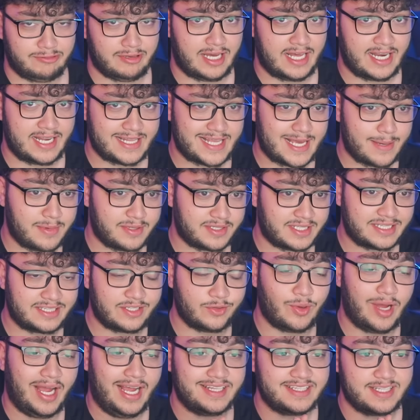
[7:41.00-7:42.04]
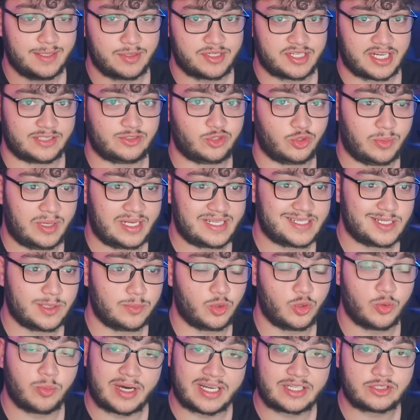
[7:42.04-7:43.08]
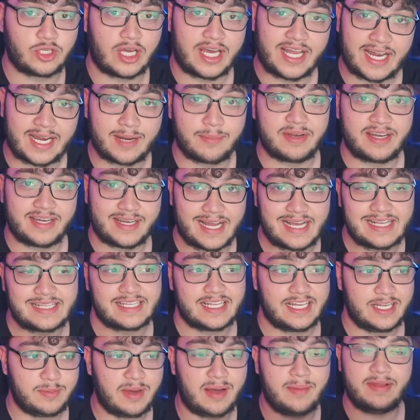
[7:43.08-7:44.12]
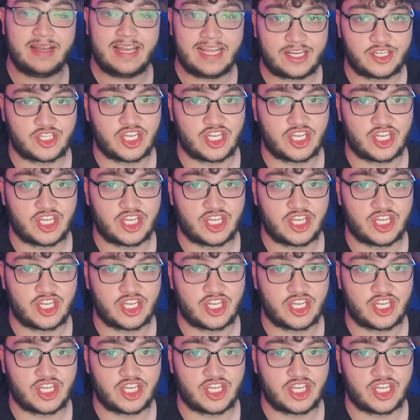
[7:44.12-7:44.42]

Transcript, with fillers: فانا دائما ضد الواحد يعمل شغلات معصب وبرضه انا من الناس اللي بعمل هيك